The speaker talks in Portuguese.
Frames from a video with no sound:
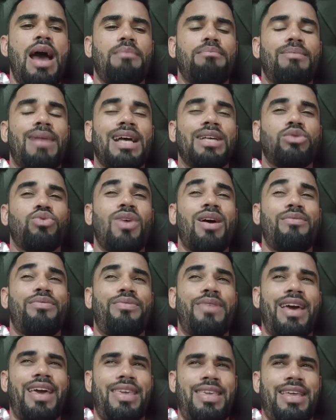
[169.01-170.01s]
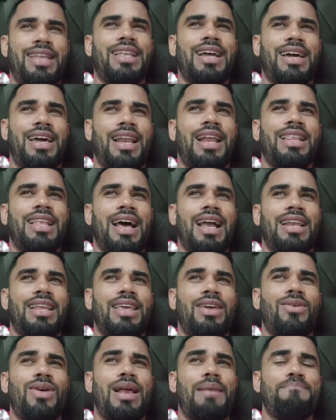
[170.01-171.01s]
Mas uma velhinha daquela
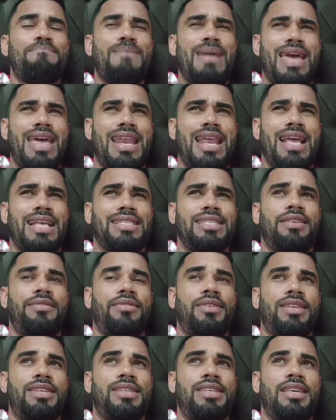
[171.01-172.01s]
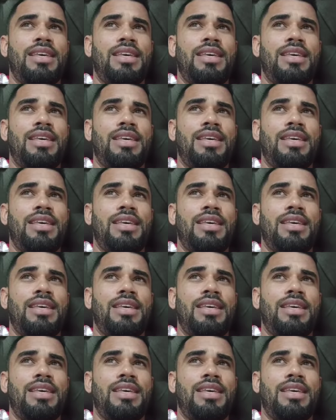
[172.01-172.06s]
dali, olha, merece, viu?